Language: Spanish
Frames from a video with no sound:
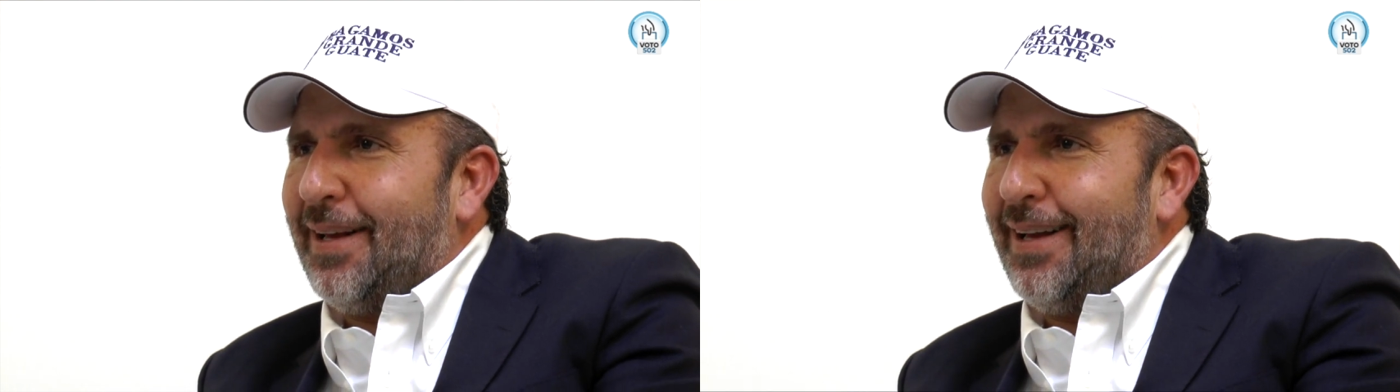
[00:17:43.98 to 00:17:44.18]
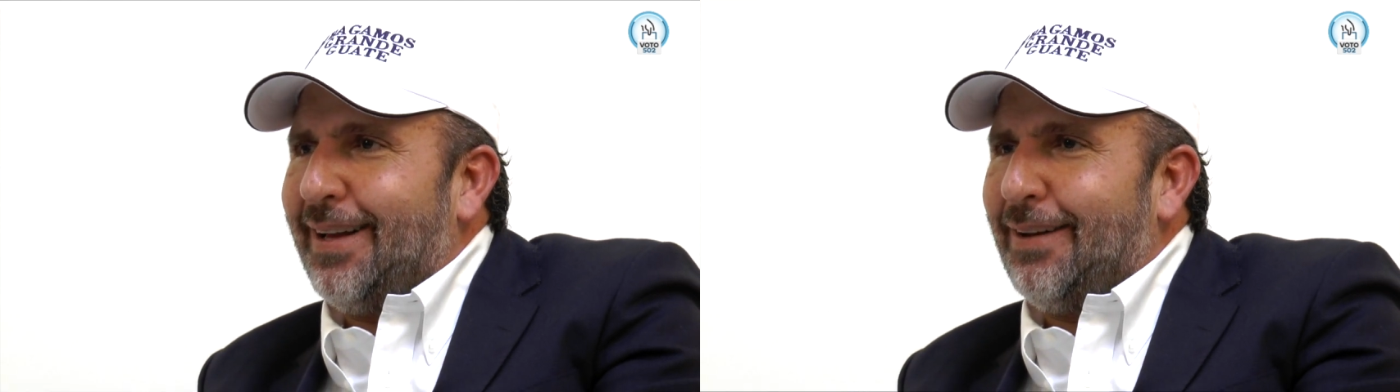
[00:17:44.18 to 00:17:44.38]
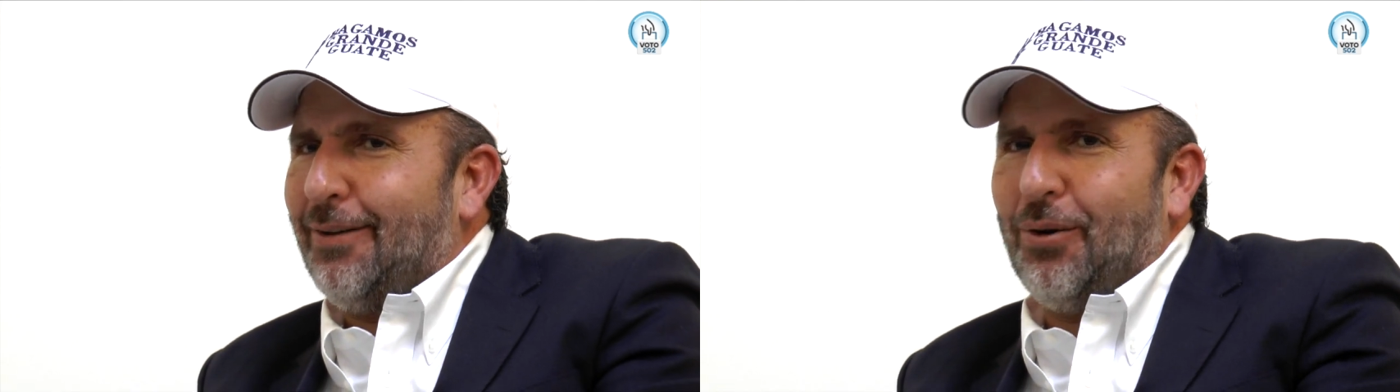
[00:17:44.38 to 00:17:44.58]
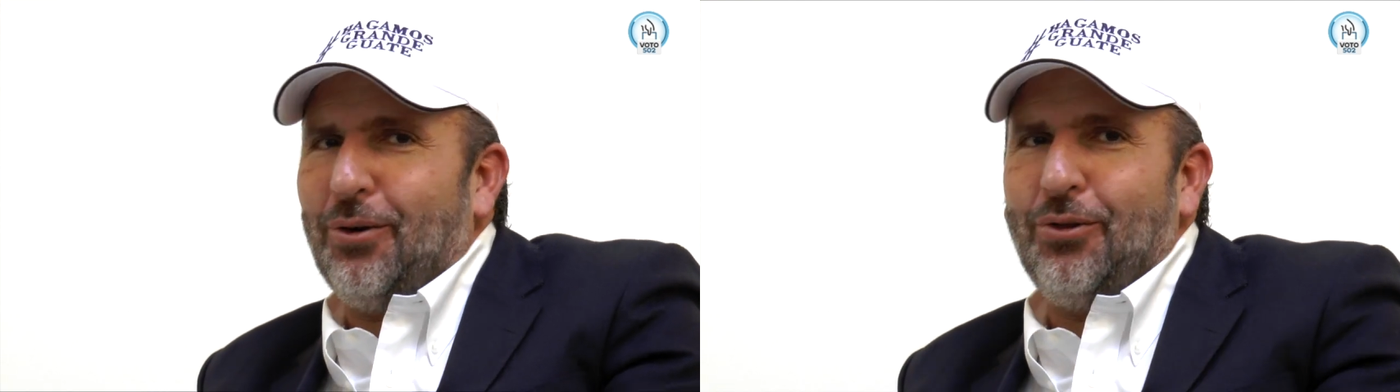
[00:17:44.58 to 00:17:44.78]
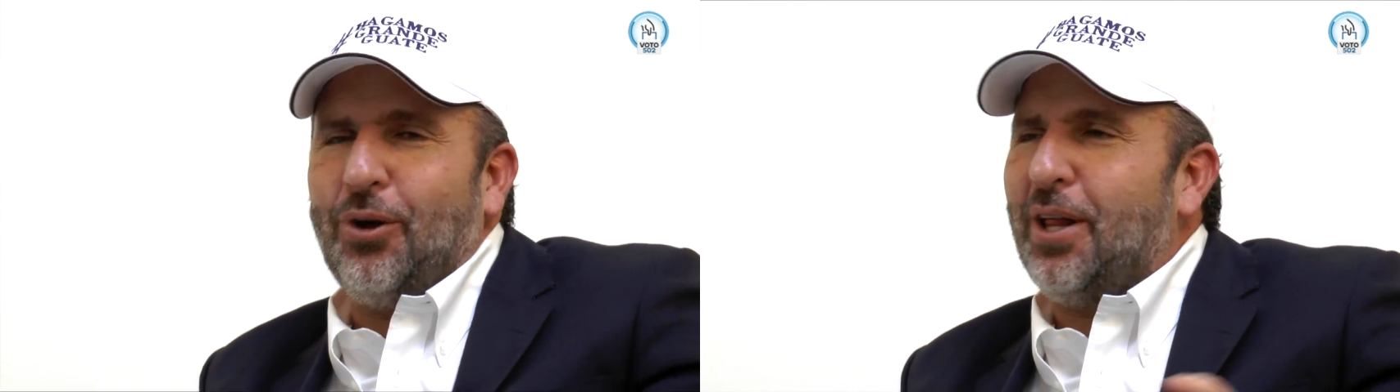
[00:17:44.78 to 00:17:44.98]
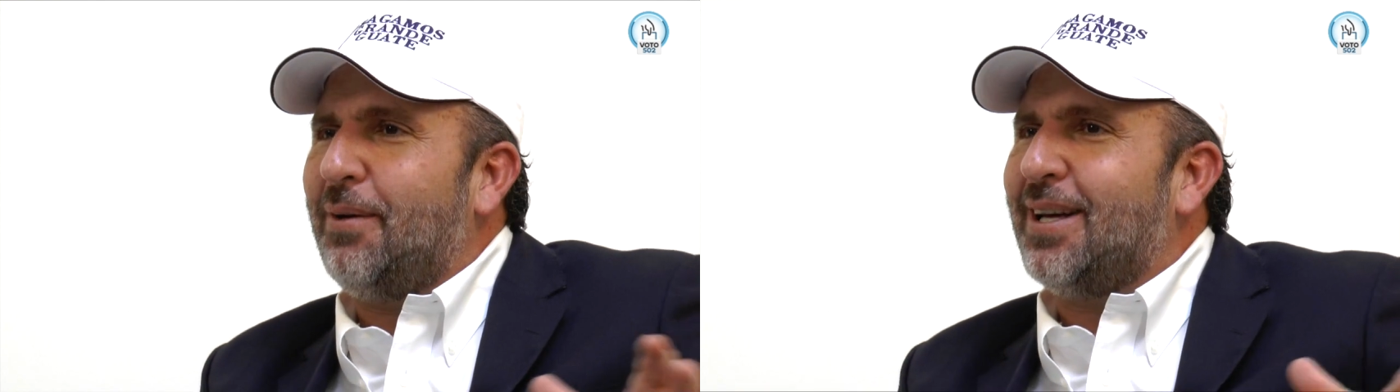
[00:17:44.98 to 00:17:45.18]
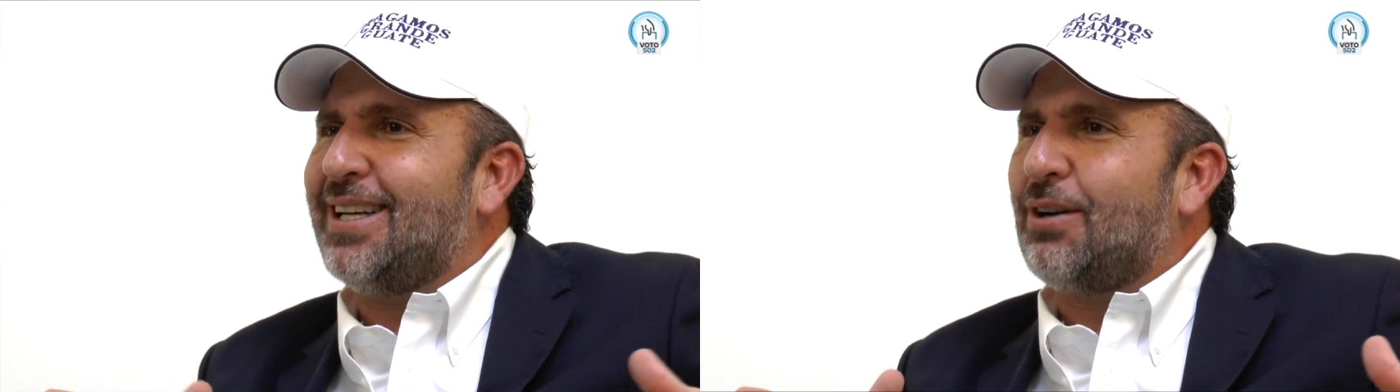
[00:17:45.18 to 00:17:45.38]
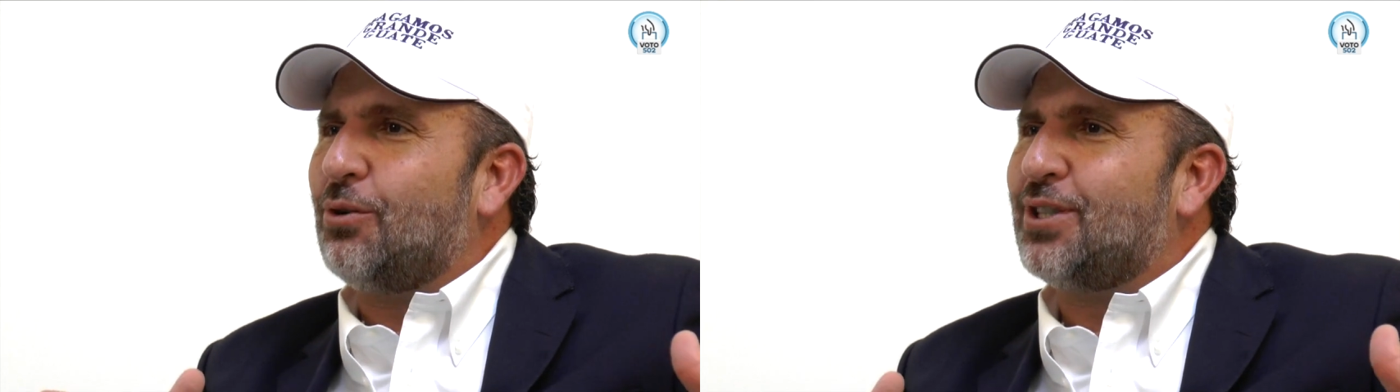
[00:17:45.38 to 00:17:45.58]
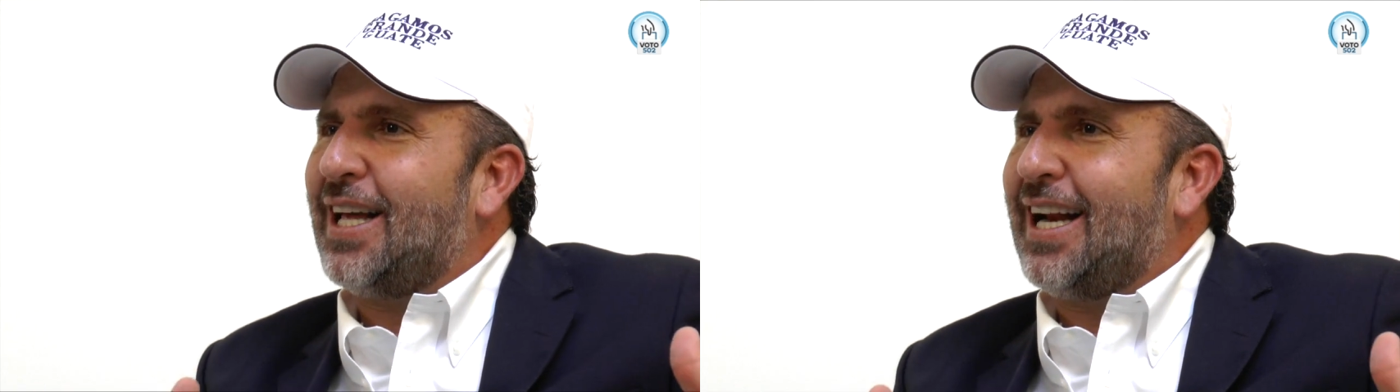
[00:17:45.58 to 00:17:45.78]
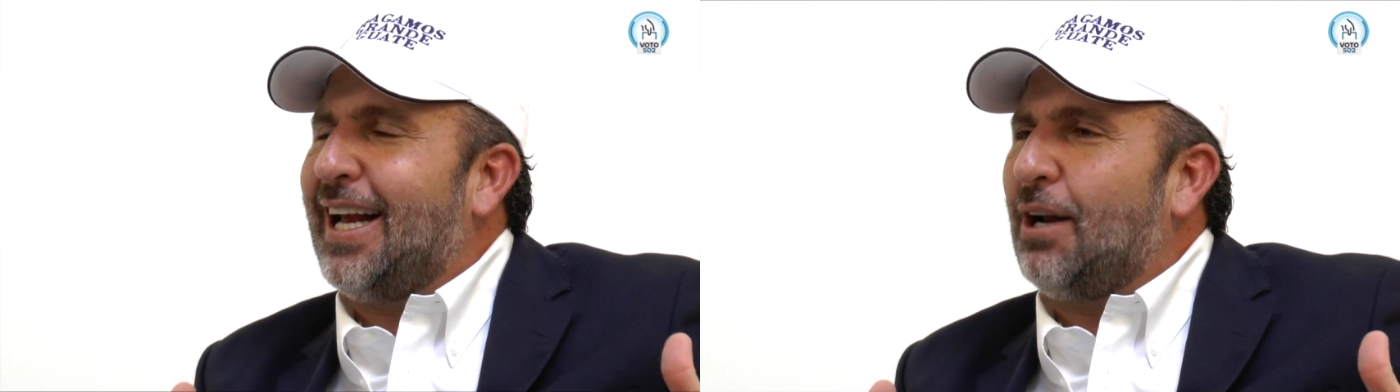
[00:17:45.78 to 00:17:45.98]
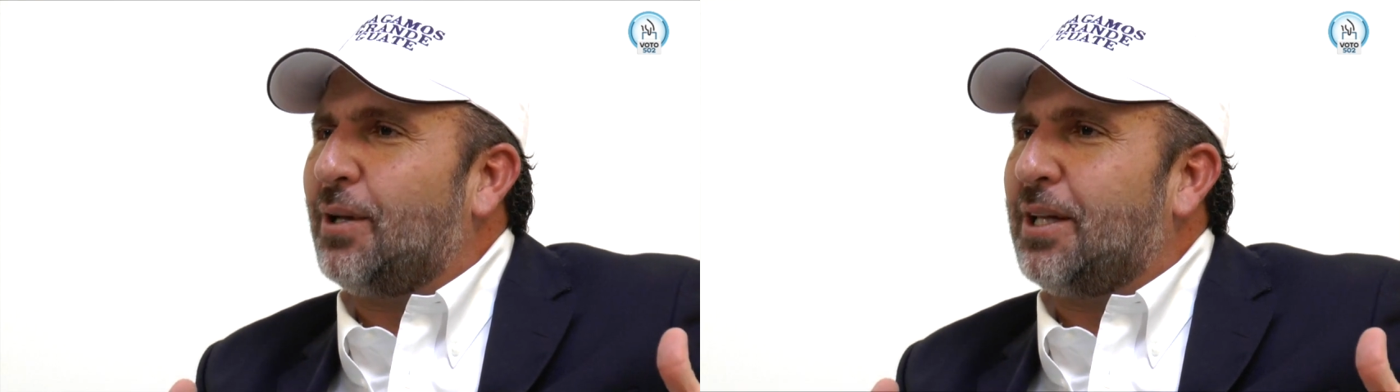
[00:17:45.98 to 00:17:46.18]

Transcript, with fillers: Eh, no, no debe costarle al